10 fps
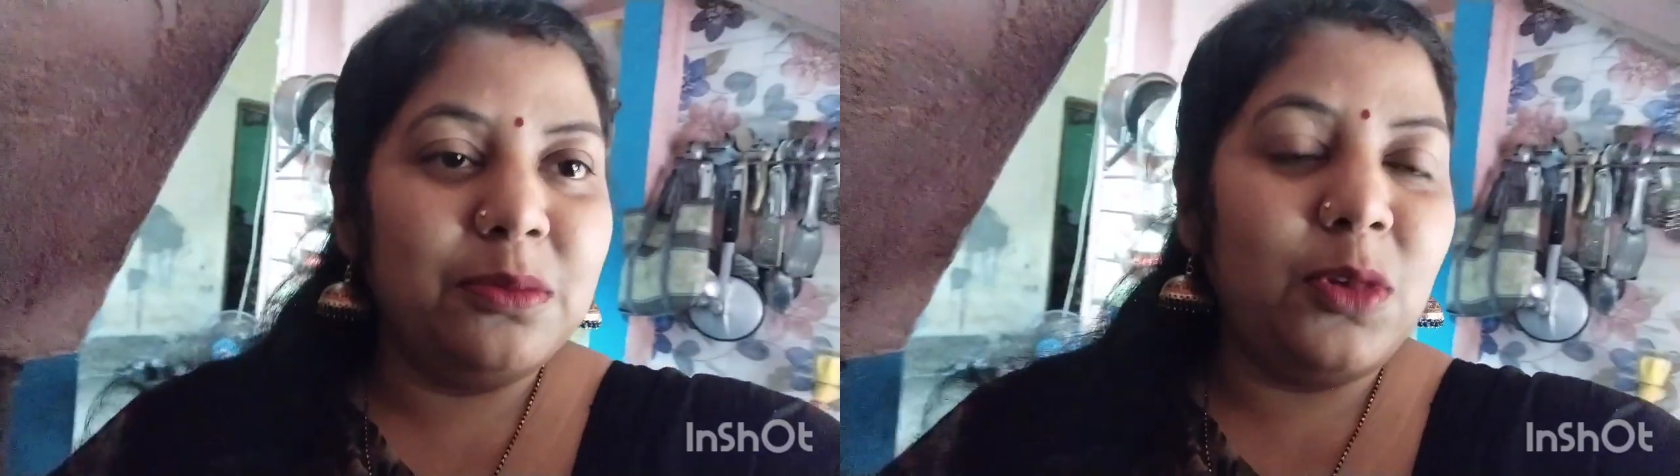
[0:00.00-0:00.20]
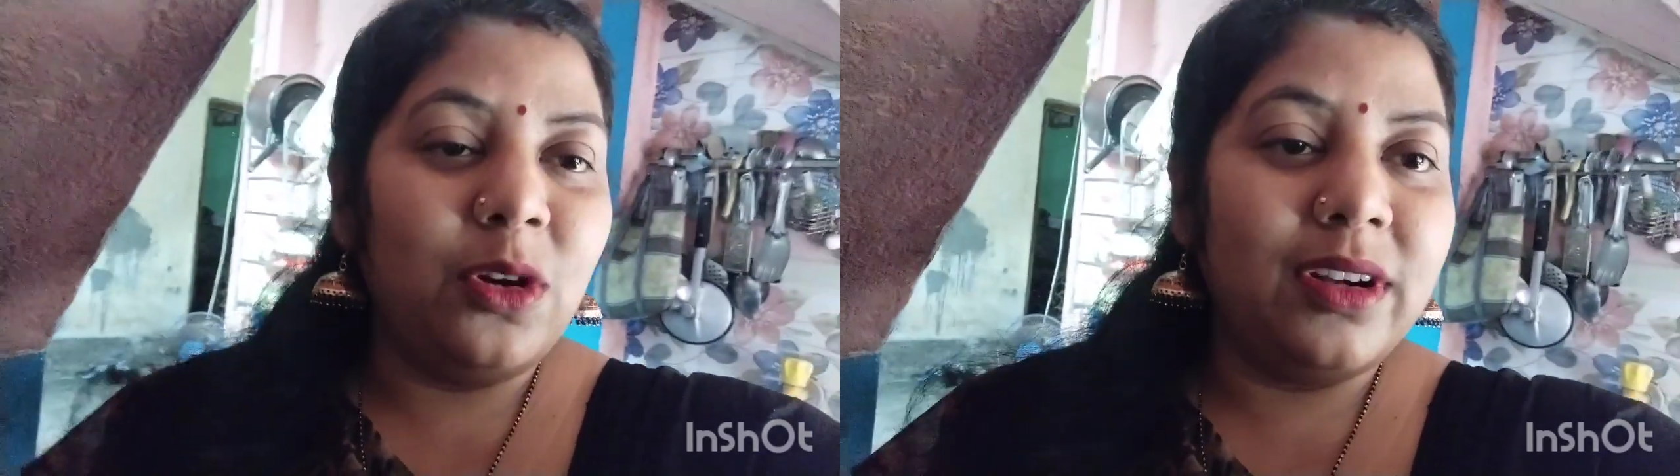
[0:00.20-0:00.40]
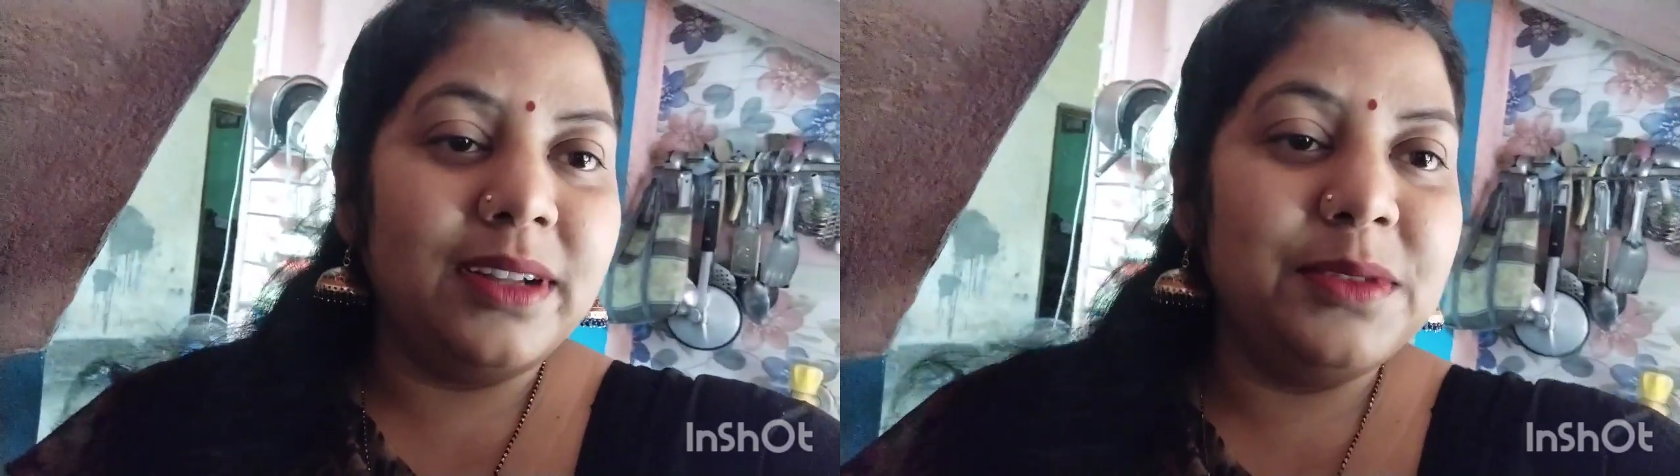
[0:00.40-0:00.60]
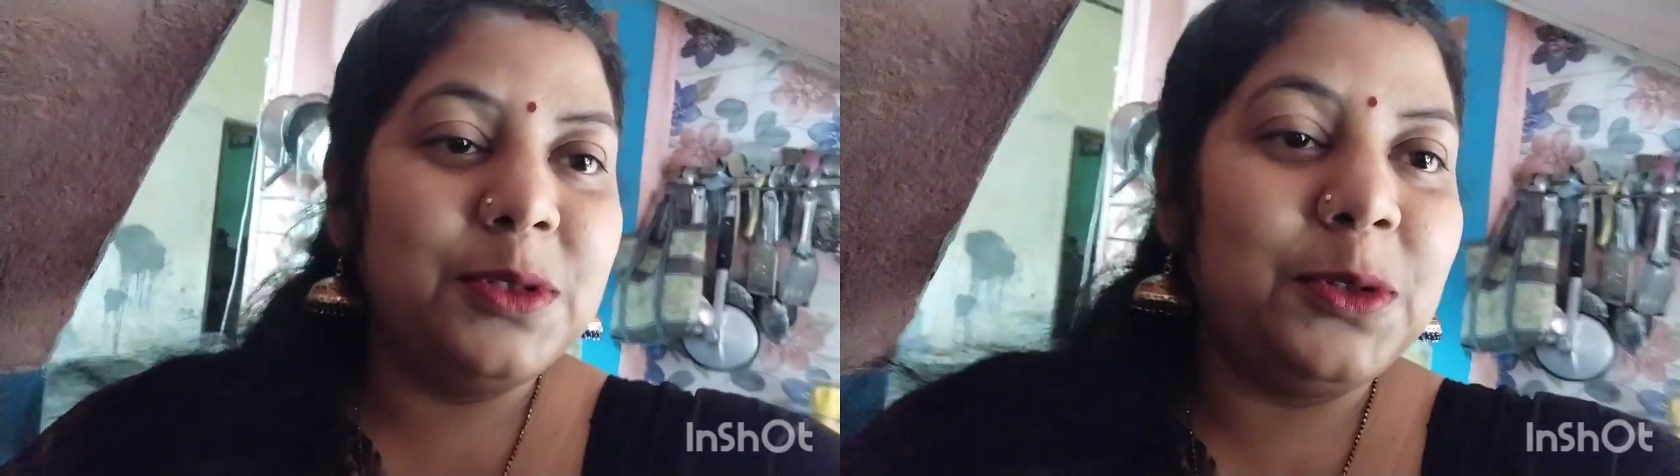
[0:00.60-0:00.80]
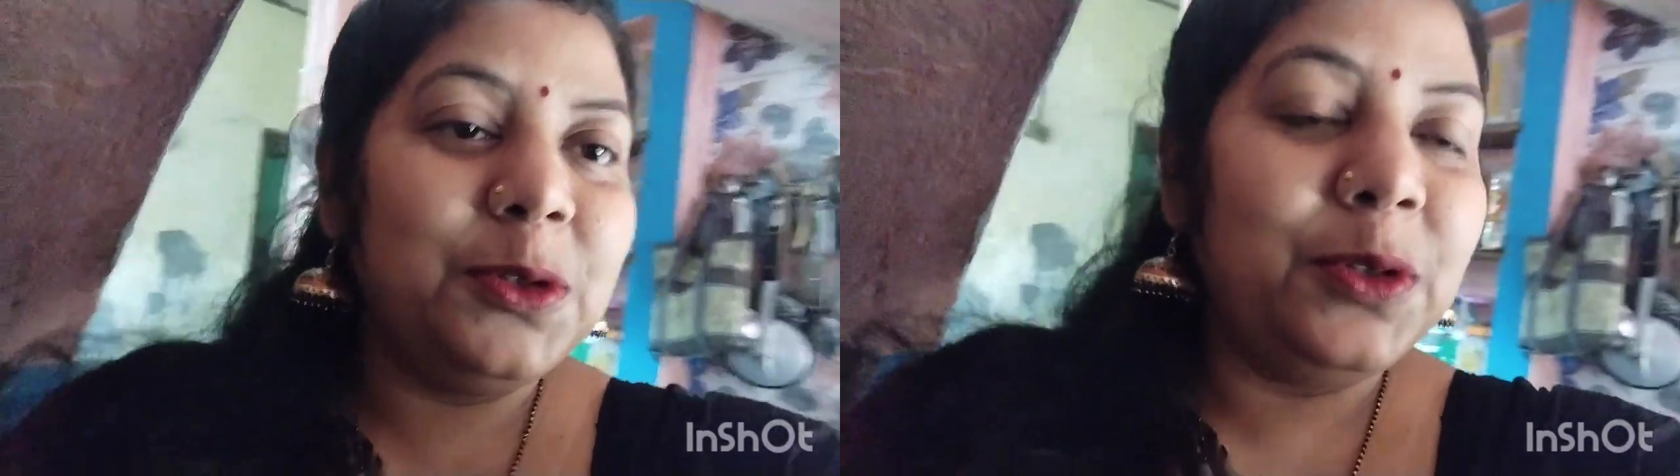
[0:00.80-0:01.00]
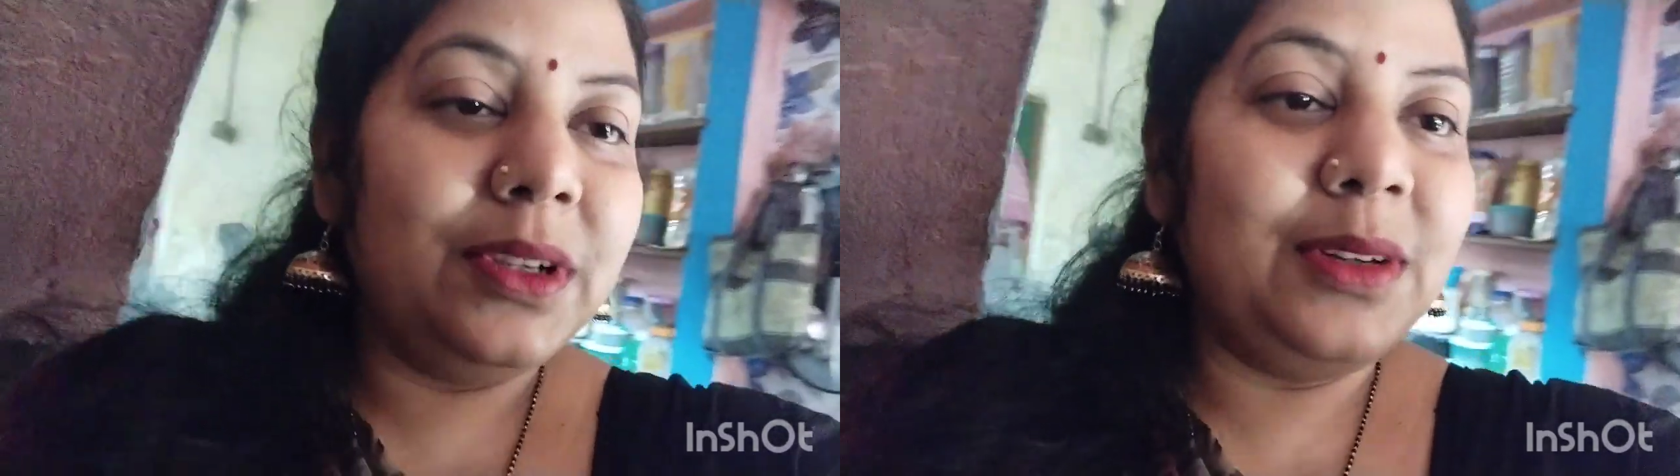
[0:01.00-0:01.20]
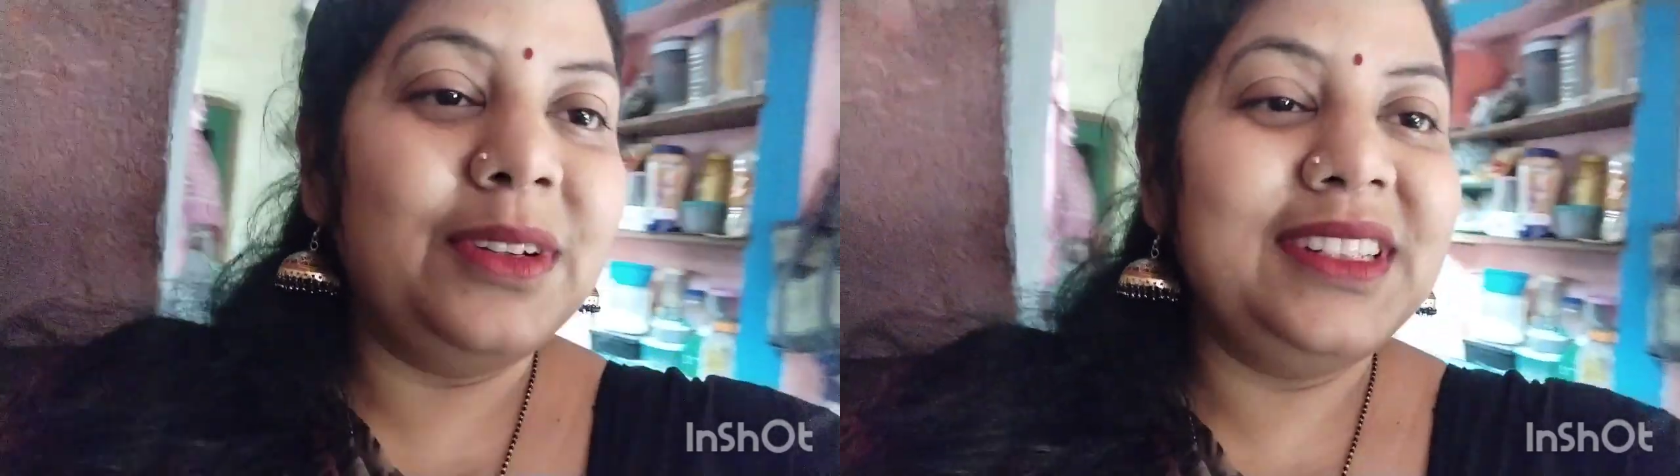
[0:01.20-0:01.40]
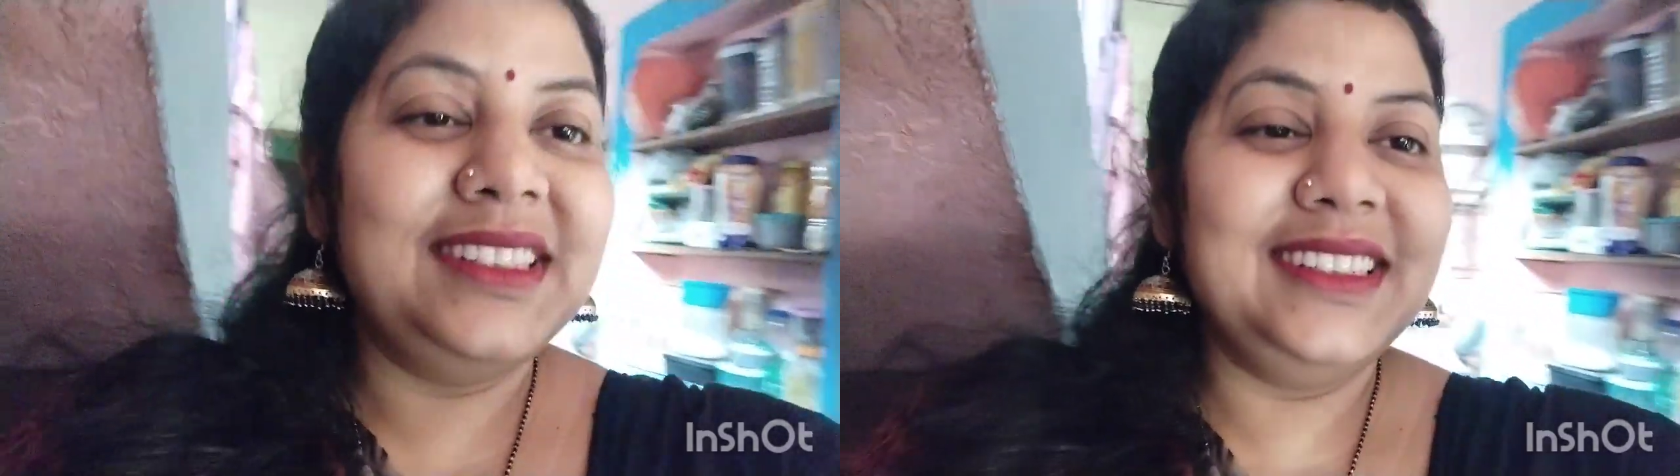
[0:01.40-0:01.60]
ব্লগটা আমি ছোট্ট করে
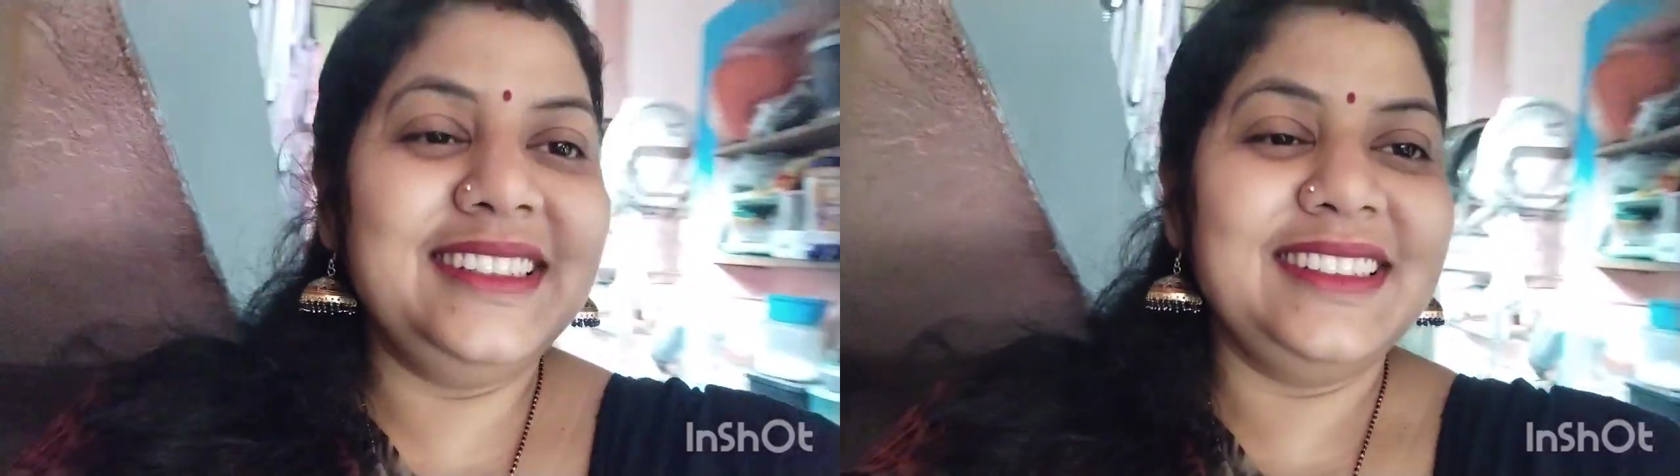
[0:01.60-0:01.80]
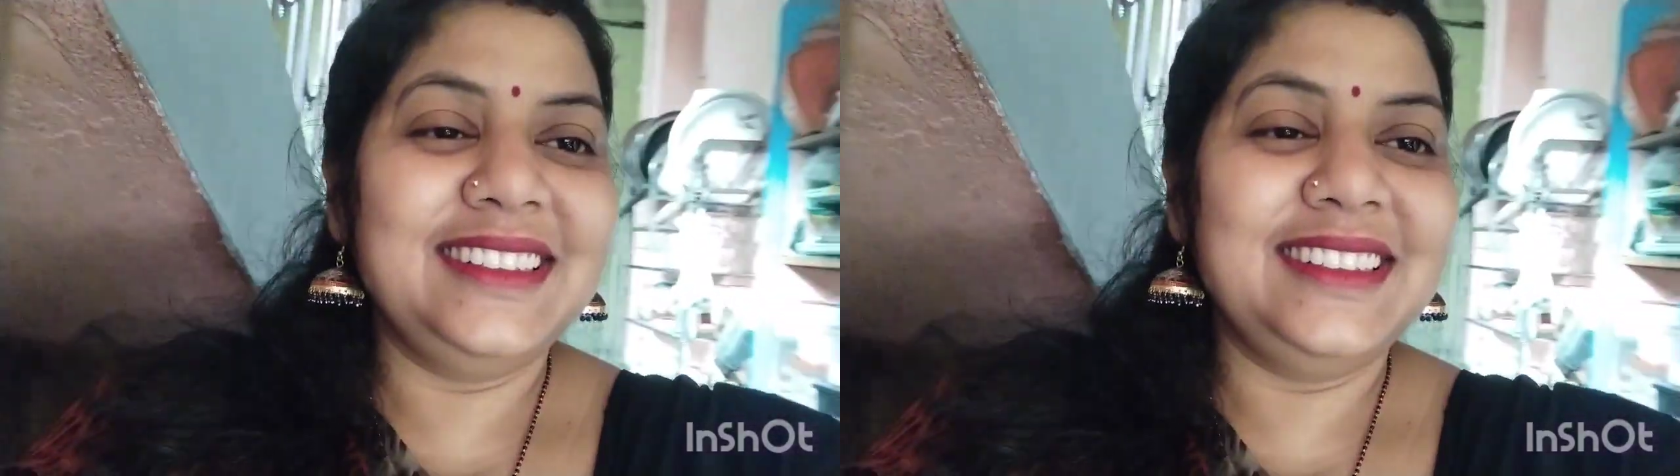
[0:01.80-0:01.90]
করেছি